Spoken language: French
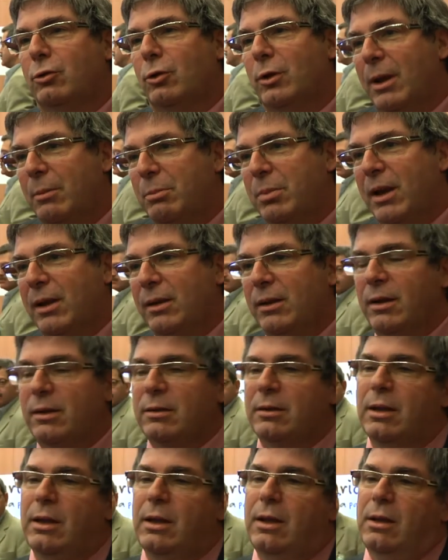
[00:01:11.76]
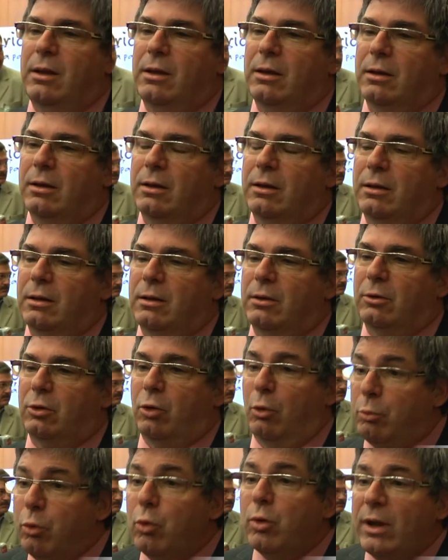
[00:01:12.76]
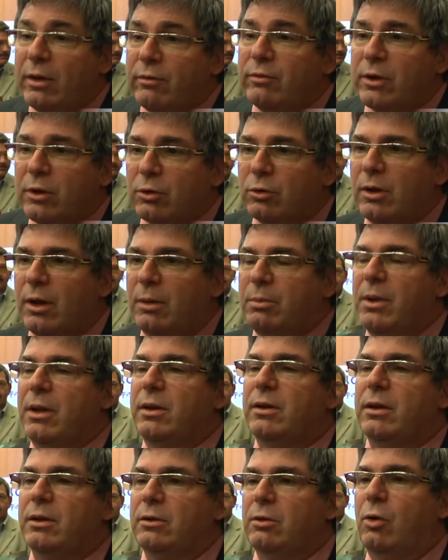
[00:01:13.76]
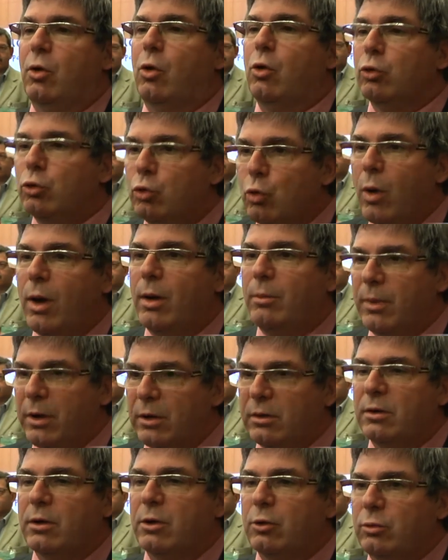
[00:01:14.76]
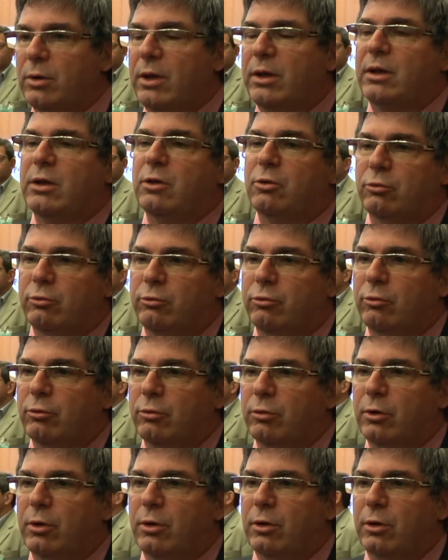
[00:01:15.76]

de la planète, que pour l'avenir de la planète, on doit maintenir une agriculture